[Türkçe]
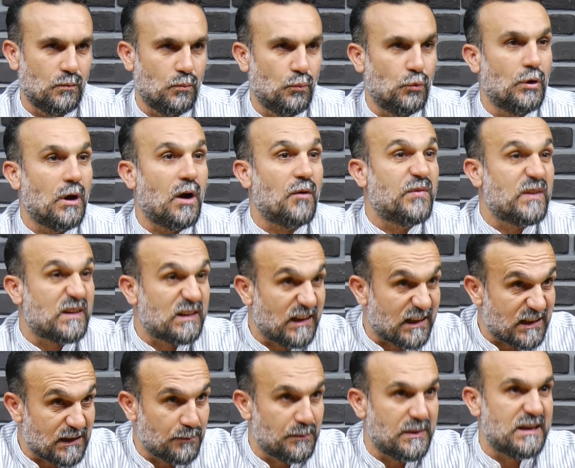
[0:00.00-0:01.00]

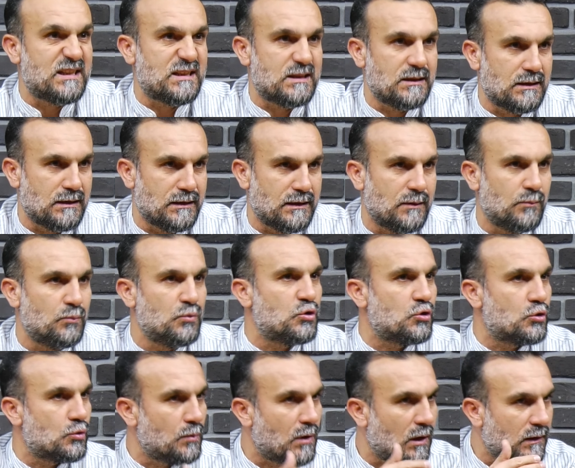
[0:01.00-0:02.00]
Münafıkların mescidini
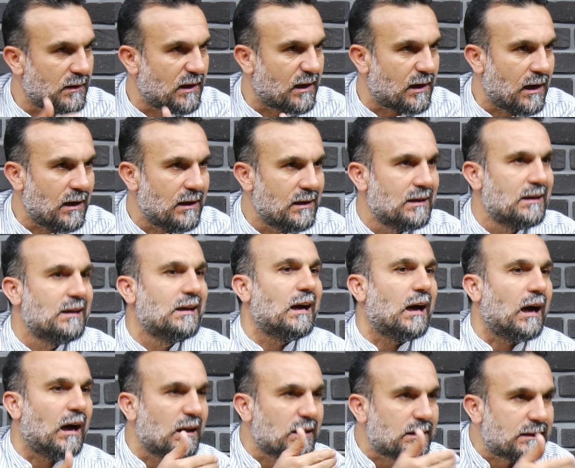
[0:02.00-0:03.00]
Müslümanlara
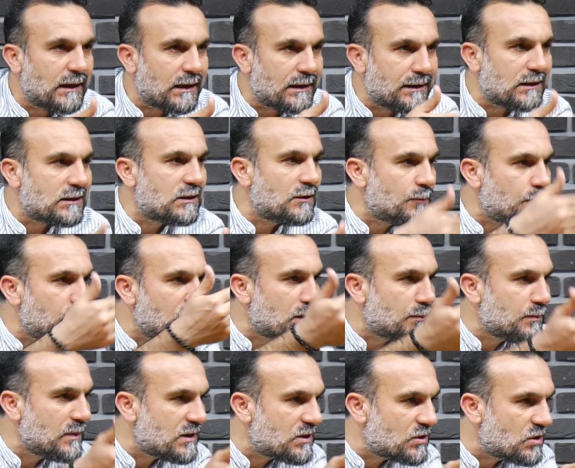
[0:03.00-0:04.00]
alternatif bir
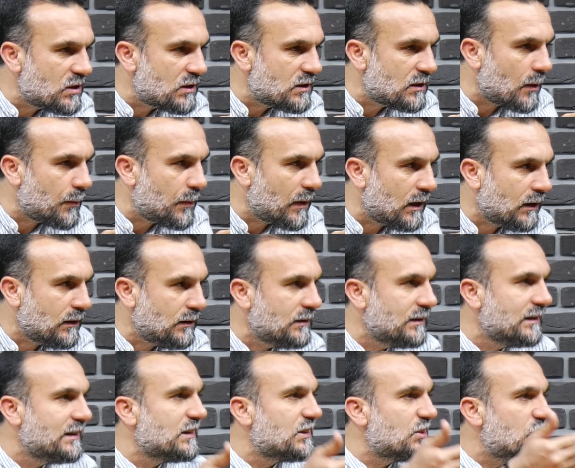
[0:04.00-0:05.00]
mescit yapan
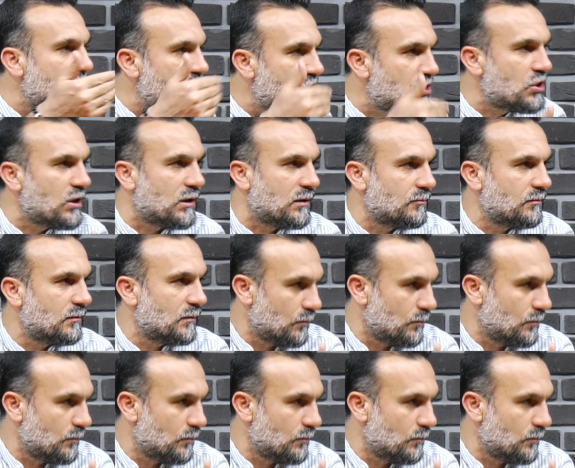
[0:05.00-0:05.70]
kişi